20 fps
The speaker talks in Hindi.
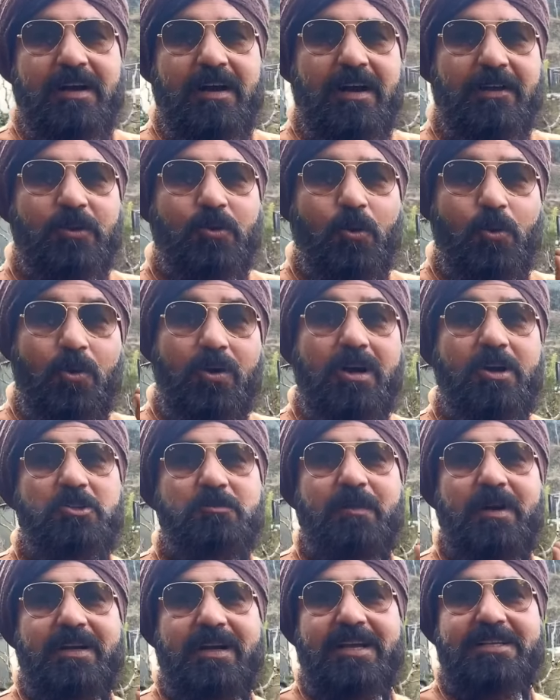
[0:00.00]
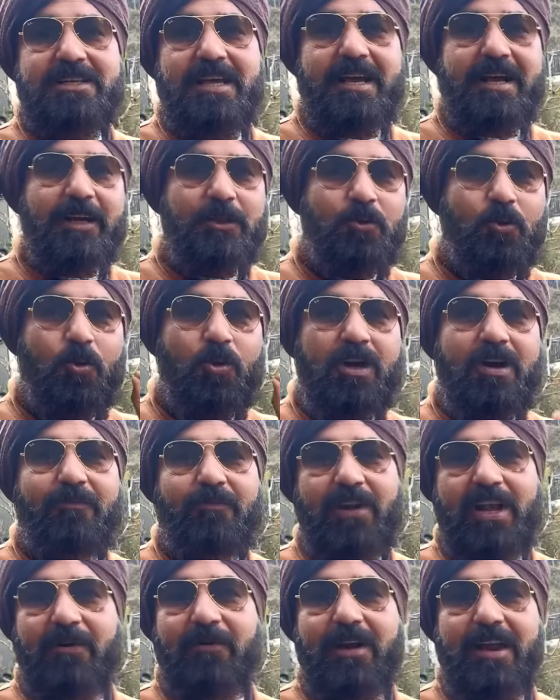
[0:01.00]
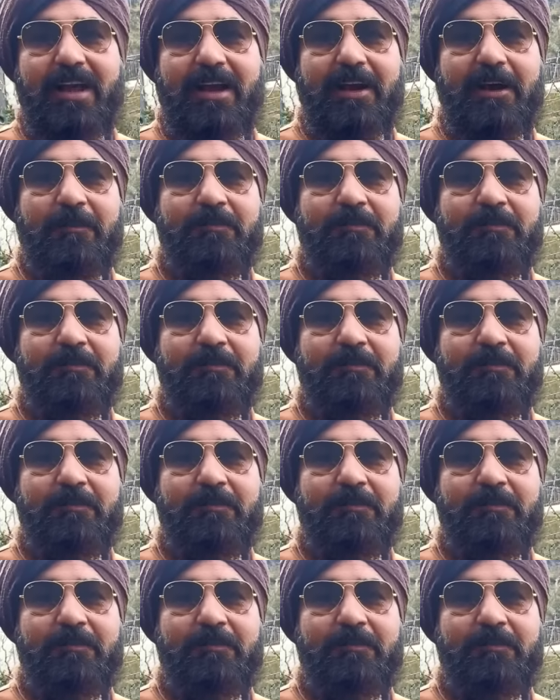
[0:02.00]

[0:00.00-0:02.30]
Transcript: दोनों का उसमें टच आएगा दोनों का फ्लेवर आएगा